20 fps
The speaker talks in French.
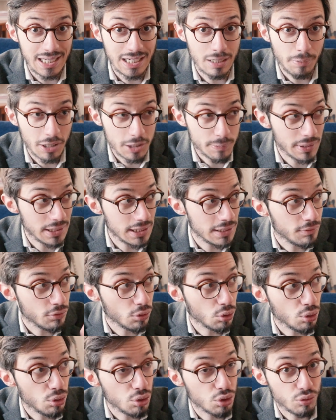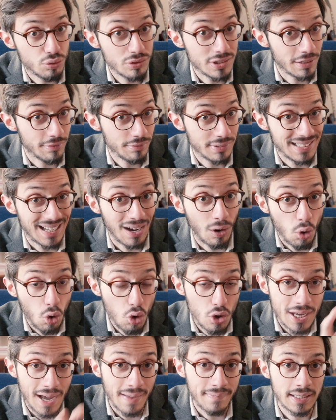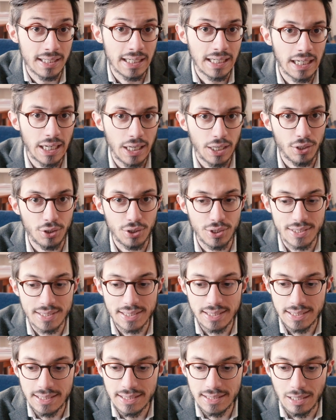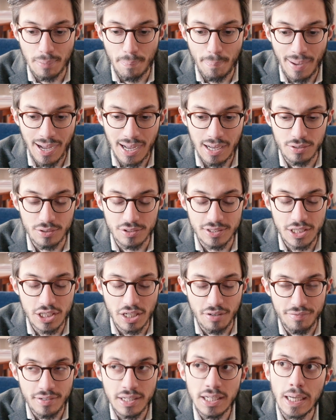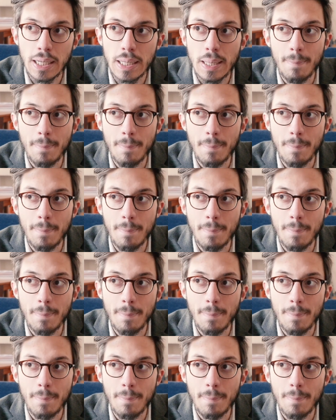et la perspective que je vous invite à re-regarder si c'est pas déjà fait.